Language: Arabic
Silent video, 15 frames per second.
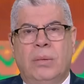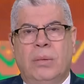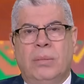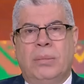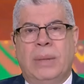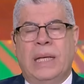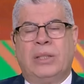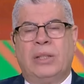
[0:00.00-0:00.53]

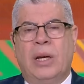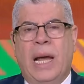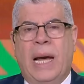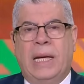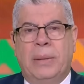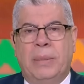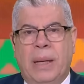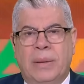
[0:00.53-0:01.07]
بقيه
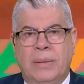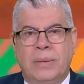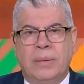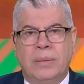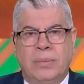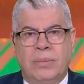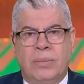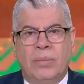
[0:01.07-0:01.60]
اللعيبه
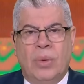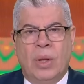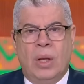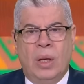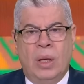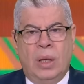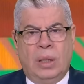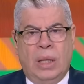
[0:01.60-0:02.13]

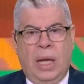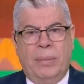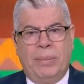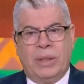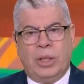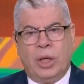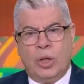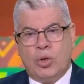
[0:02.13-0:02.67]
يعني
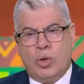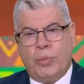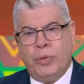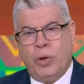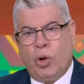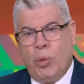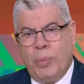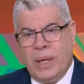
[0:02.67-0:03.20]
لما تيجي تشوف
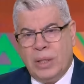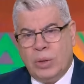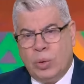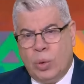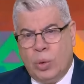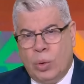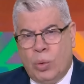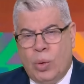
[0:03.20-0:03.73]
نجوميه
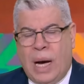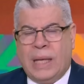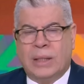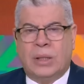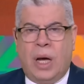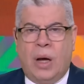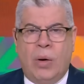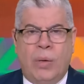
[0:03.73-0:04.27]
دول
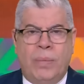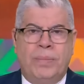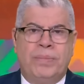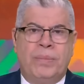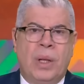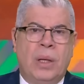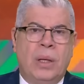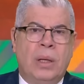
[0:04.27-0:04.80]
وعطائهم
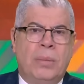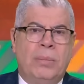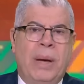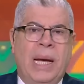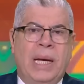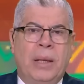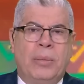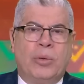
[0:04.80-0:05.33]

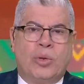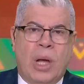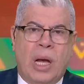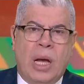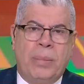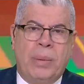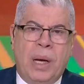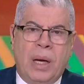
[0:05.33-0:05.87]
باي
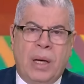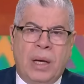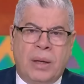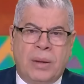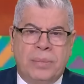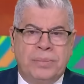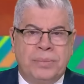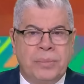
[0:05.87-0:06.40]
منتخب
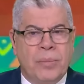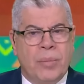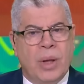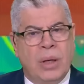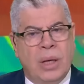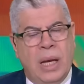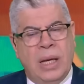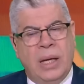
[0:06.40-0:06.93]
اخر
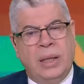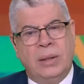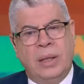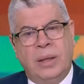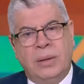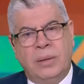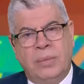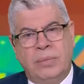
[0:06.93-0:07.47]
لا
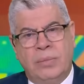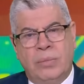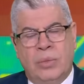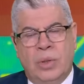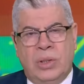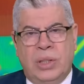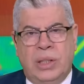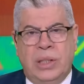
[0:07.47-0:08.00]
احنا
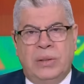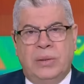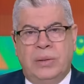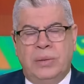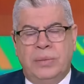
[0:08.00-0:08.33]
نزيد